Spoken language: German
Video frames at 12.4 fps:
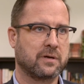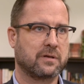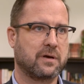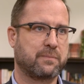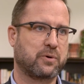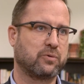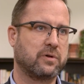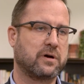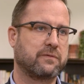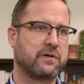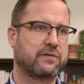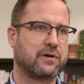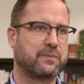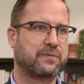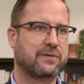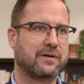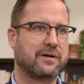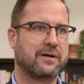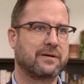Der Brunner war selbst
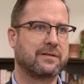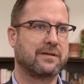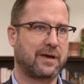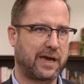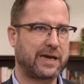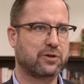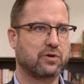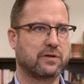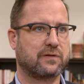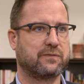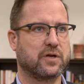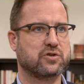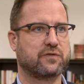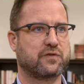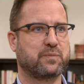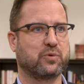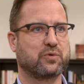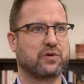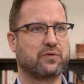äh, Direktor des
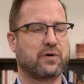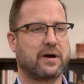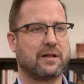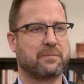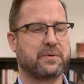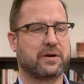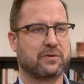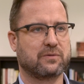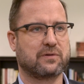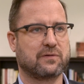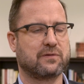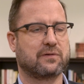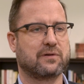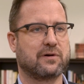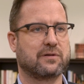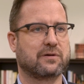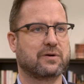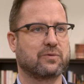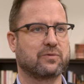Wirtschaftsbundes Vorarlberg und das ist genau
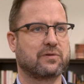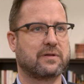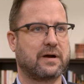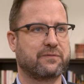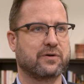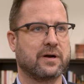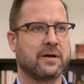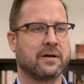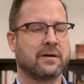der Grund dafür,